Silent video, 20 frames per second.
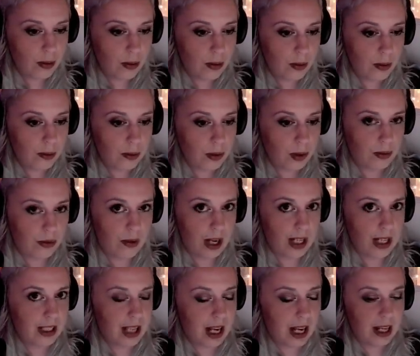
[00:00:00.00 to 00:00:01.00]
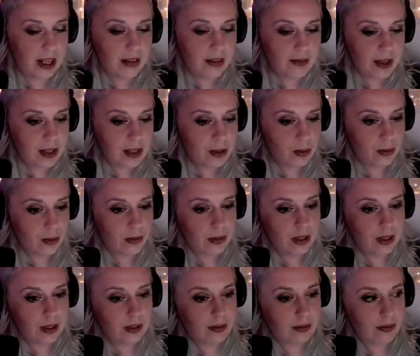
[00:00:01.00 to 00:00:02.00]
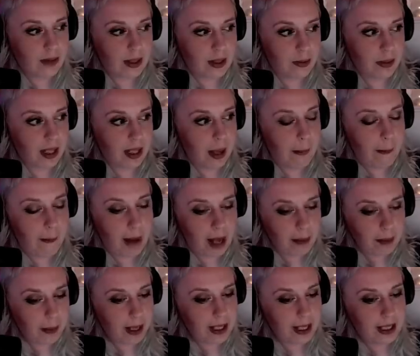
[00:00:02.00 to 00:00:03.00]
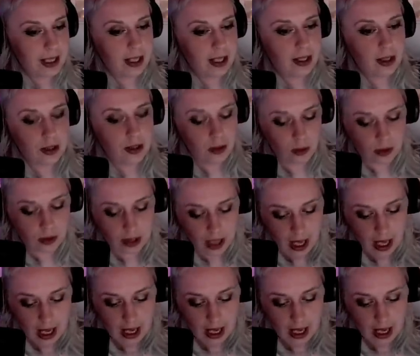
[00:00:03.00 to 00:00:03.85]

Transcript: um dort vielleicht einen Hinweis zu finden, was mit ihrem Mann passiert ist, und